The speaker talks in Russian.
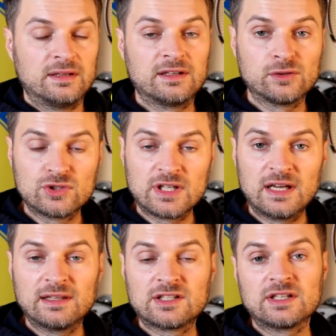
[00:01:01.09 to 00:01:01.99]
Не
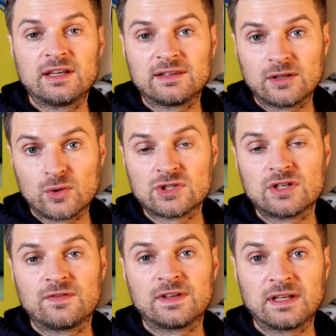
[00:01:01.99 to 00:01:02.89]
случайно часто
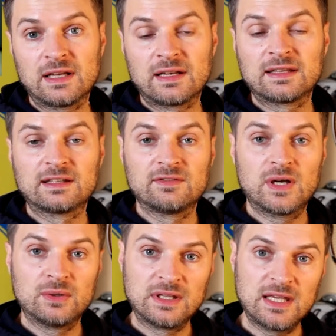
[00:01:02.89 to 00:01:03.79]
Роджера Федерера
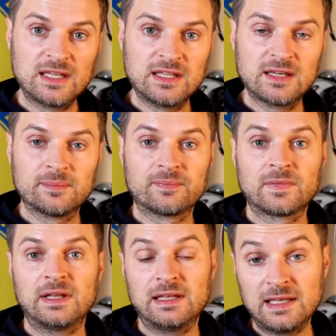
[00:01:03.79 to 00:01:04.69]
называют гением
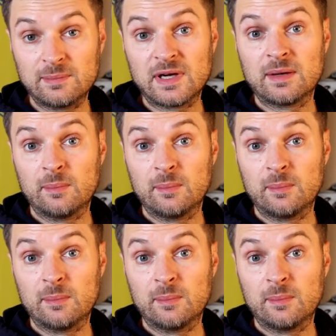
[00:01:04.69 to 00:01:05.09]
либо